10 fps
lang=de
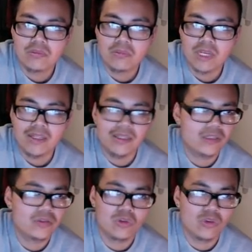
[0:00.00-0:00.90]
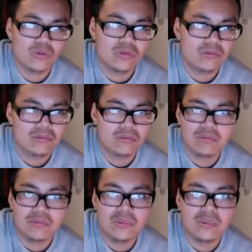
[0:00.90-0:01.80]
erledigen so
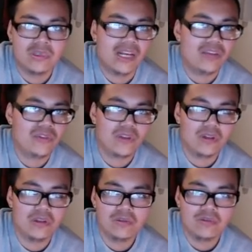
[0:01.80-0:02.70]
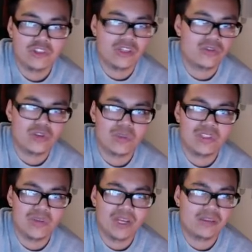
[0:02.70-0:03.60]
drei Viertel, wahrscheinlich sogar ein bisschen
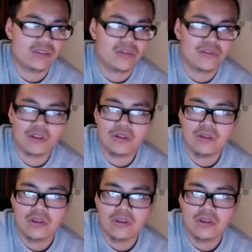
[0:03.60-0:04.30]
mehr als drei Viertel